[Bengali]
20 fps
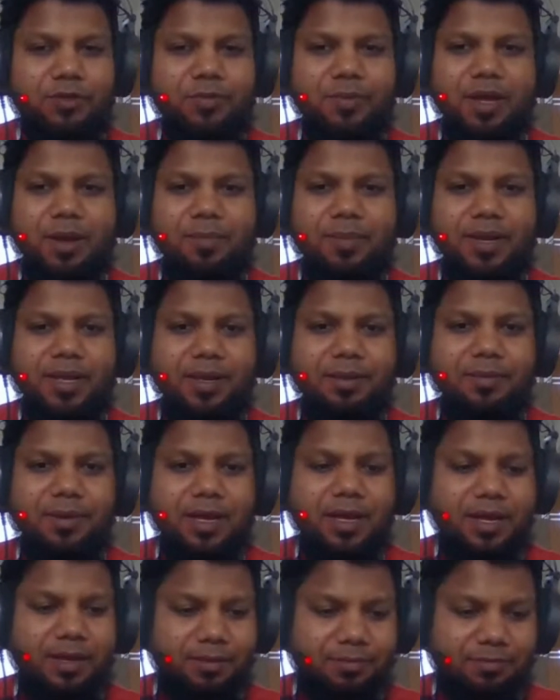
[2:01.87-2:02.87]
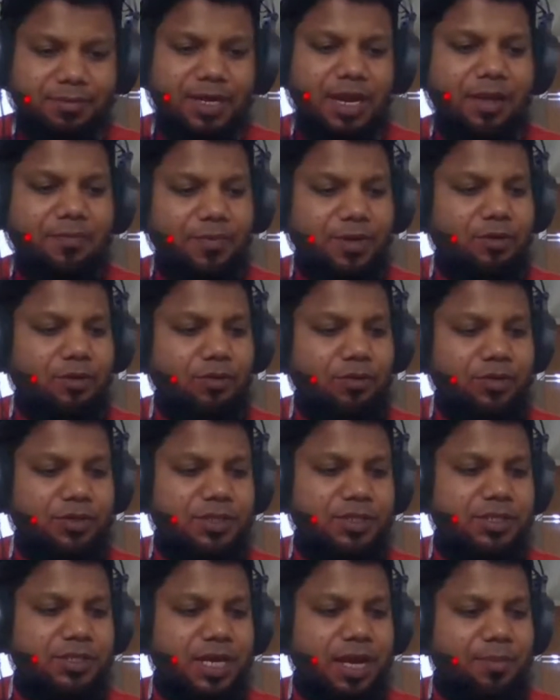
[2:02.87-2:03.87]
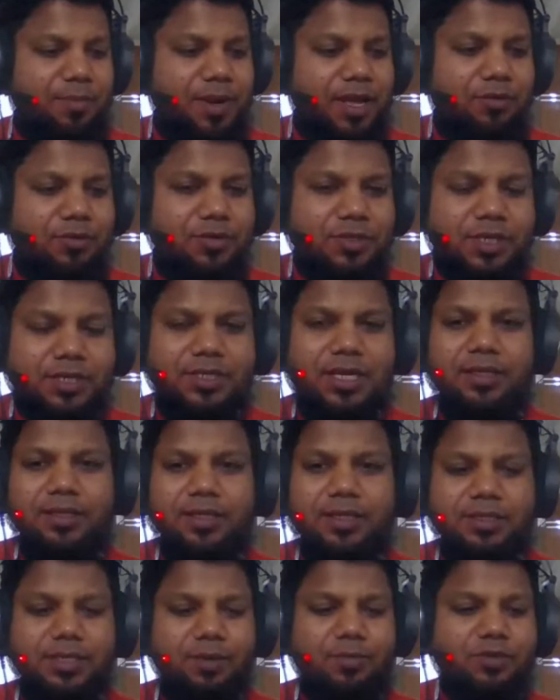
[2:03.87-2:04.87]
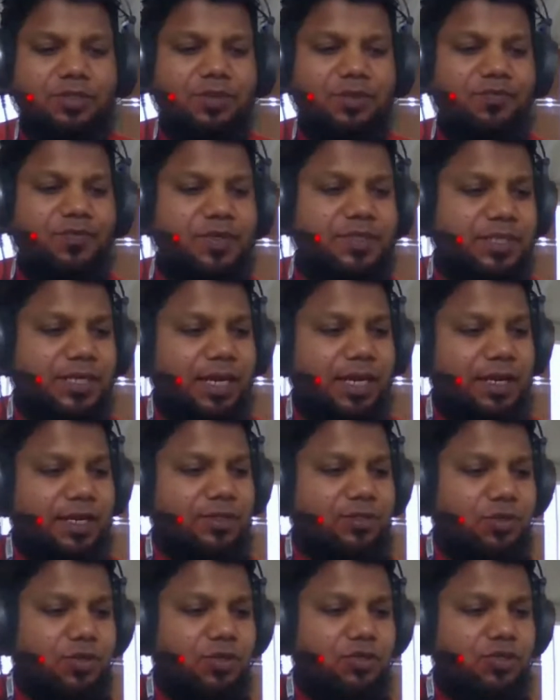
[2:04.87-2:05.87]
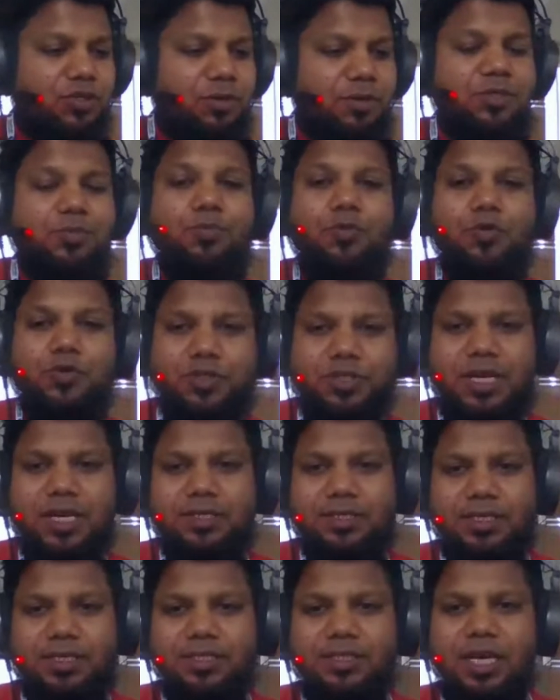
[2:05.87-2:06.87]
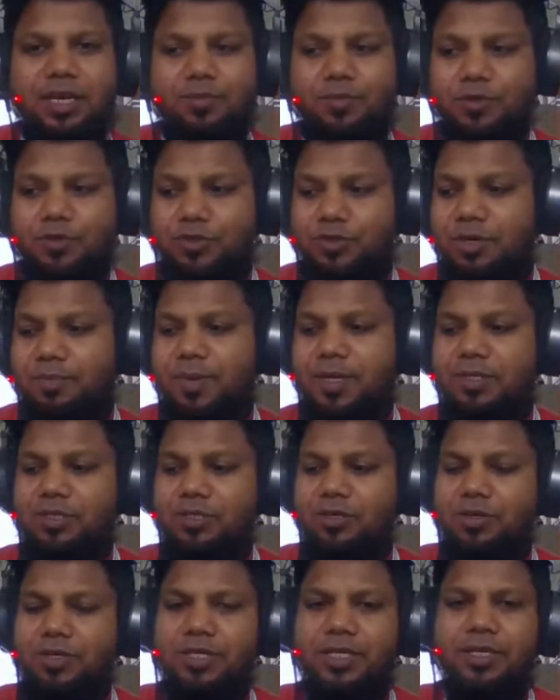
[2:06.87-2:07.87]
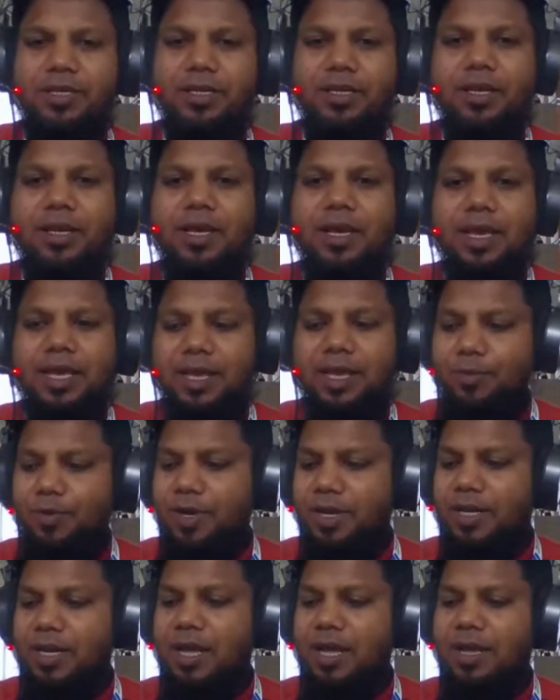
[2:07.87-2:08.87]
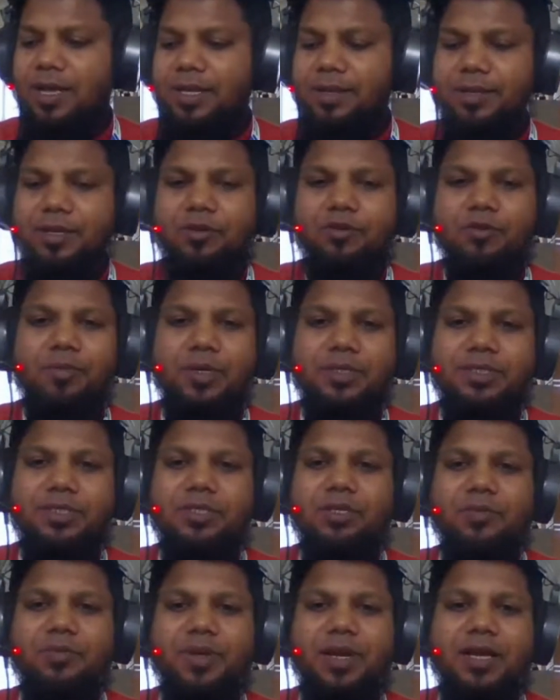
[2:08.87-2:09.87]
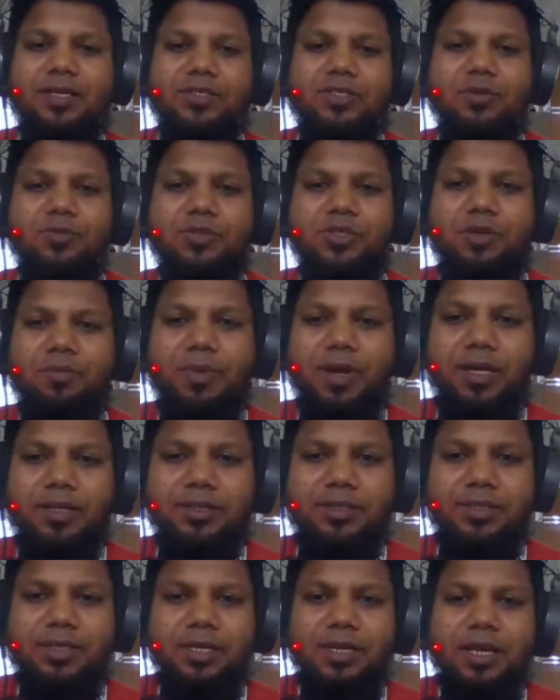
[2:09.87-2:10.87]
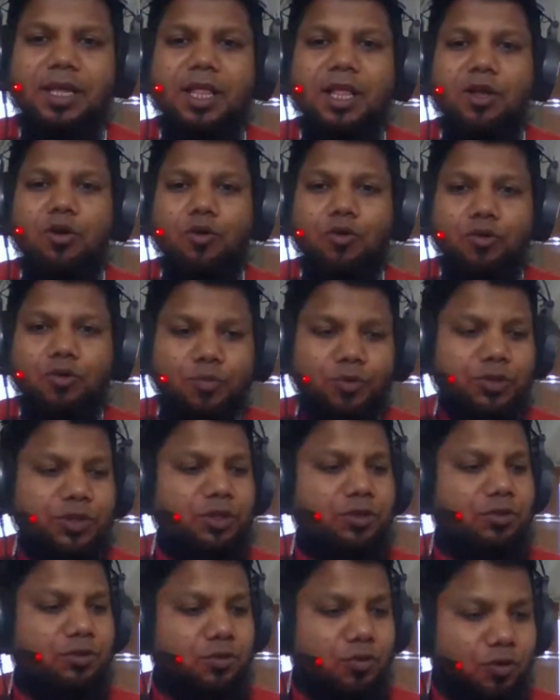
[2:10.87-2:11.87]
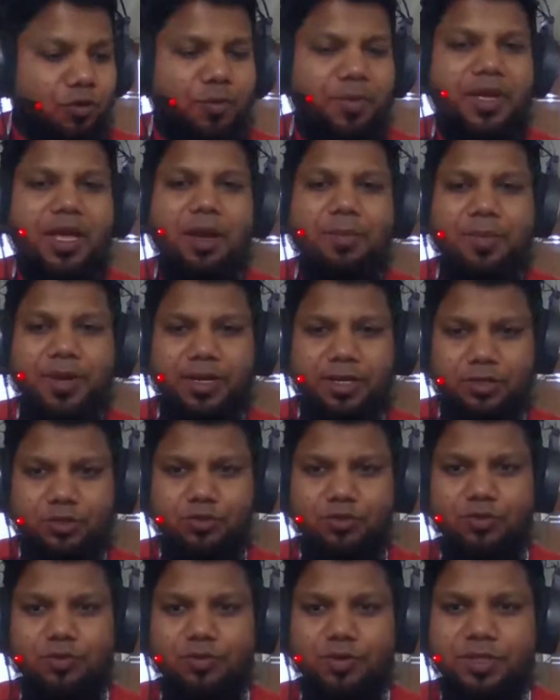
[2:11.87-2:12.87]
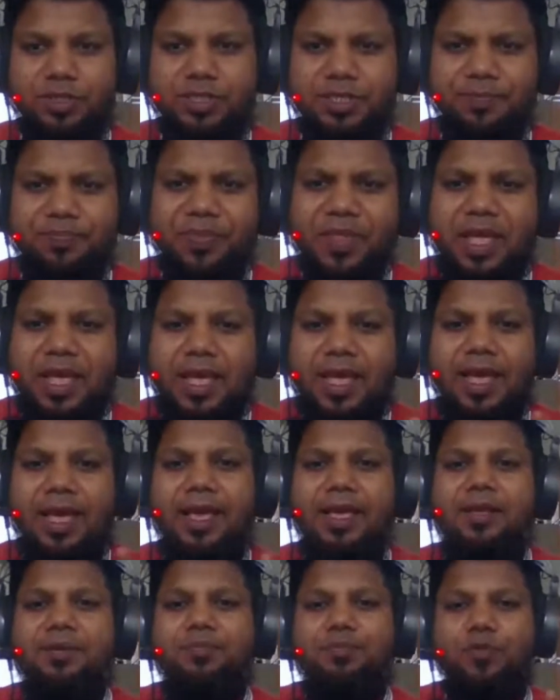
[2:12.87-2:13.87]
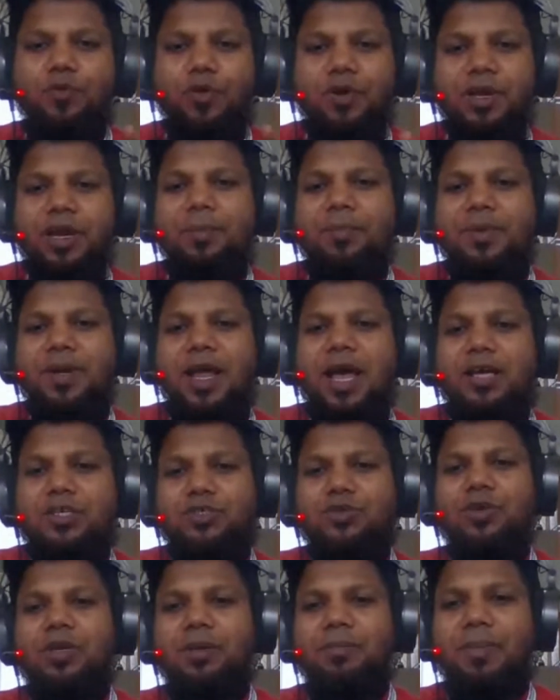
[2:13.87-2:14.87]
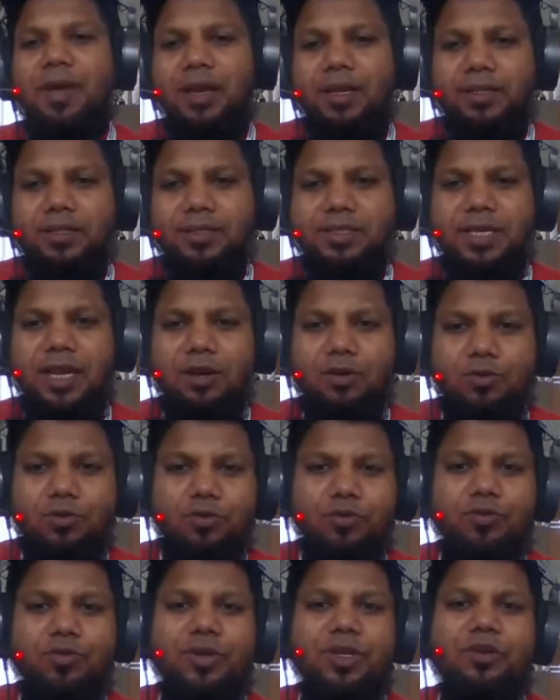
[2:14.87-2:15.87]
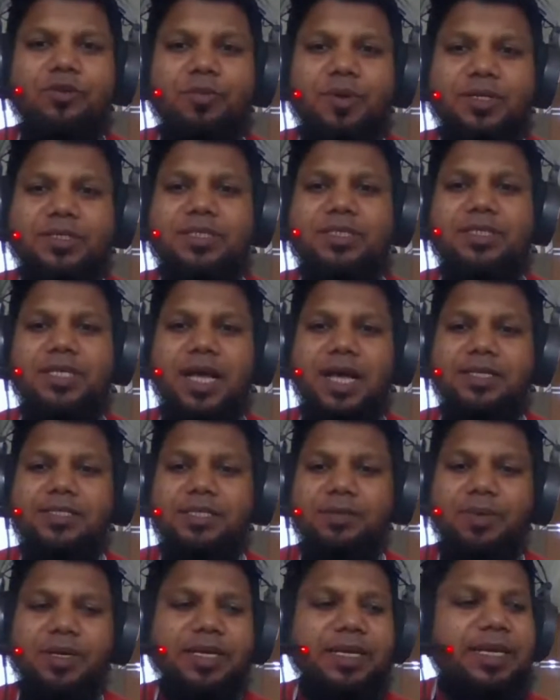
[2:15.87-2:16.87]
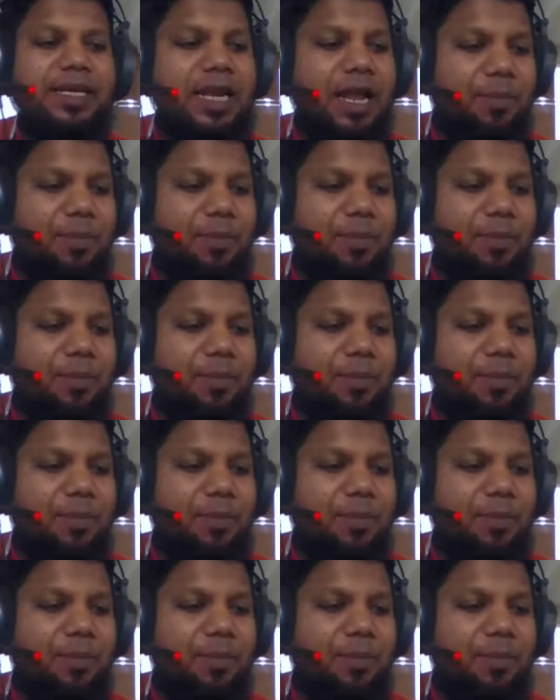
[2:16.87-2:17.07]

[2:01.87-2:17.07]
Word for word: মাধ্যমে আমরা এই লাইভটা করছি আমরা এখন স্যার জানতে চাবো যে ফিজিক্যাল এডুকেশন আর স্পোর্টস সায়েন্সের চার বছরের ব্যাচেলর ডিগ্রি এবং এটা ইউনিভার্সিটি অফ গ্র্যান্ডস কমিশন বাংলাদেশের অনুমতি ক্রমে আমরা এটা শুরু করেছি এই প্রোগ্রামটা আসলে বাংলাদেশের আর কোন কোন ইউনিভার্সিটিতে আছে বা কি